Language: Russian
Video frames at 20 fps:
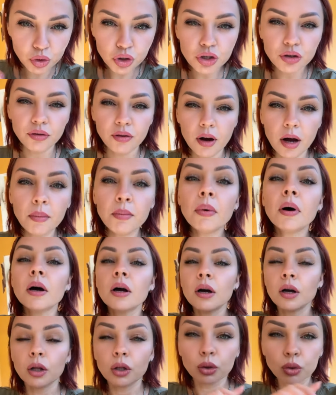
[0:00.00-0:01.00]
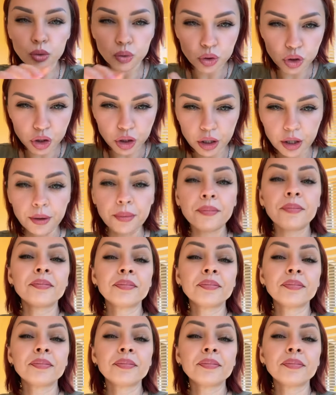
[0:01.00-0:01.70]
же вам лучше